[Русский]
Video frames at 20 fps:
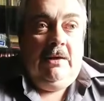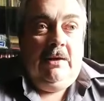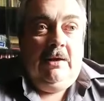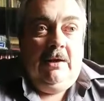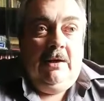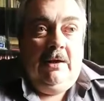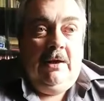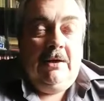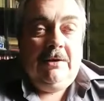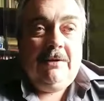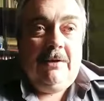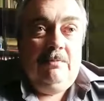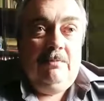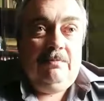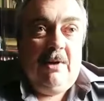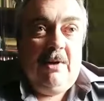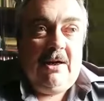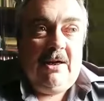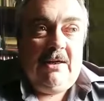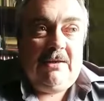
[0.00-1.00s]
Это
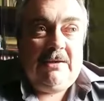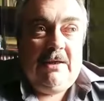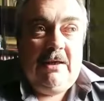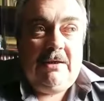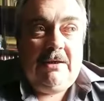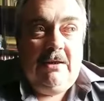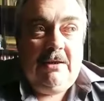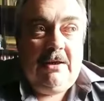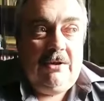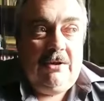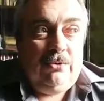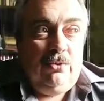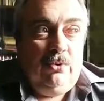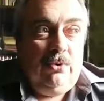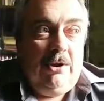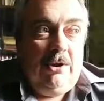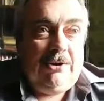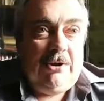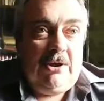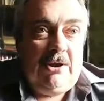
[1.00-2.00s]
показатель, который
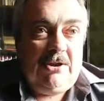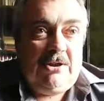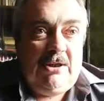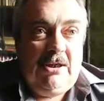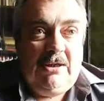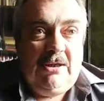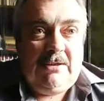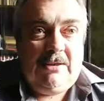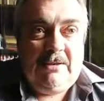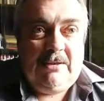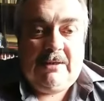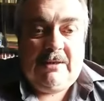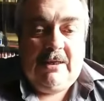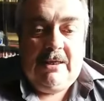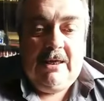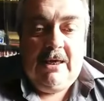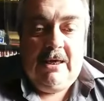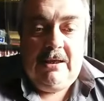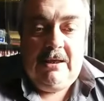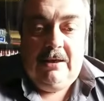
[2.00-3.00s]
отражает
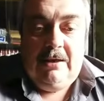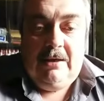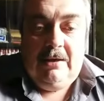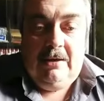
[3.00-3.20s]
состояние